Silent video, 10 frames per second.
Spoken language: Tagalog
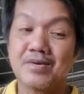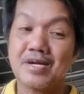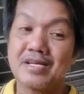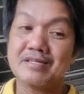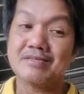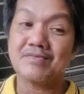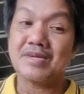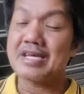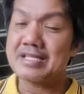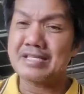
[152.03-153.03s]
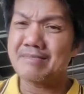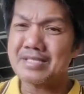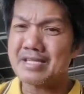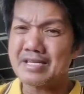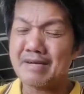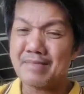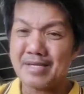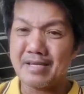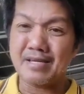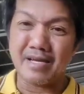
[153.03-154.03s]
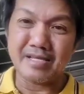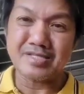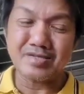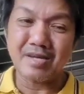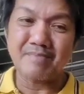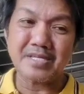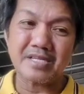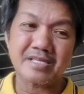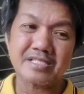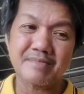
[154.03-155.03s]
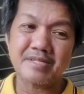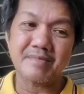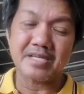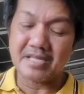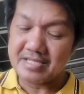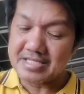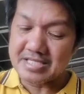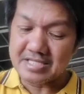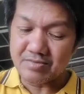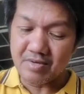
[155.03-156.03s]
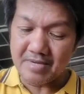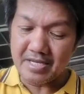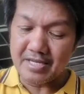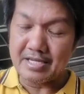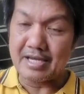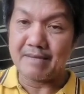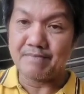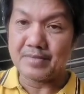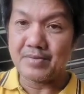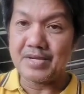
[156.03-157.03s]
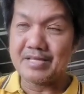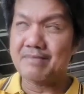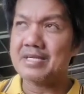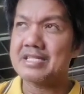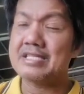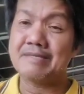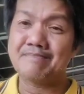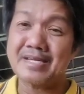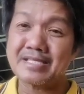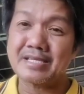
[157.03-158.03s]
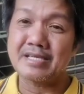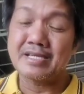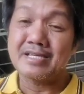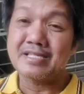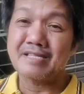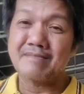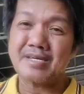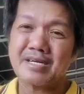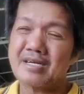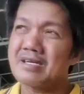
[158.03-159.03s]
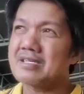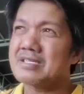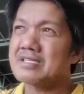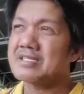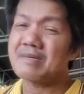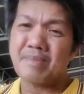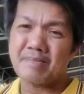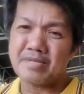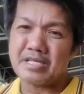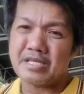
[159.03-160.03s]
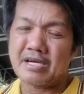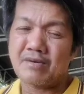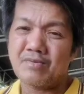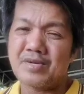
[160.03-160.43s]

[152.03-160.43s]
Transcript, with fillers: Okay, wala na rin naman talagang mangyayari. So dapat lang, sabi ng mga netizens, huwag mag-alala. Wala namang lilipat eh ng mga kapamilya.